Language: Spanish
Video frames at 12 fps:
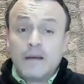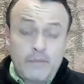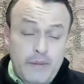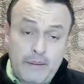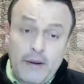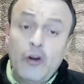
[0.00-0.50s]

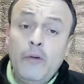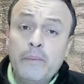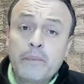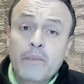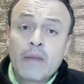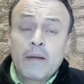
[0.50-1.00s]

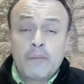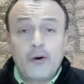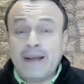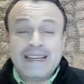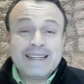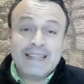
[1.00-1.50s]
Primero,
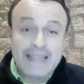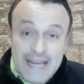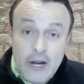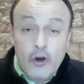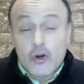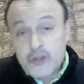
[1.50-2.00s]
porque sin
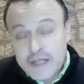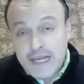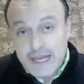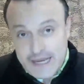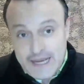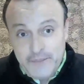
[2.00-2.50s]
él o sin
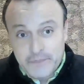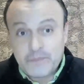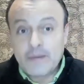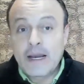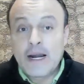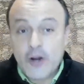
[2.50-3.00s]
ella
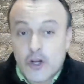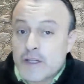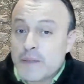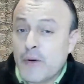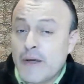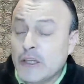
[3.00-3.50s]
no
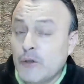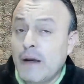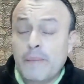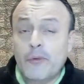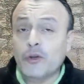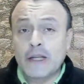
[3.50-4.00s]
se puede
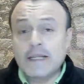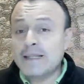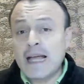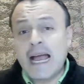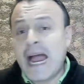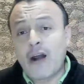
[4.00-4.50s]
tomar
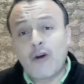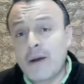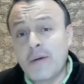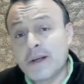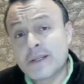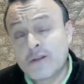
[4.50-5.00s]
protesta a
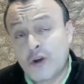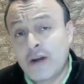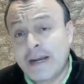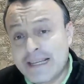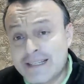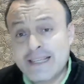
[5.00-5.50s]
nuevos
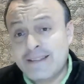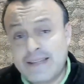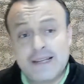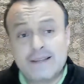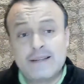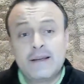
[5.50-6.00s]

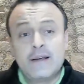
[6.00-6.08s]
congresistas,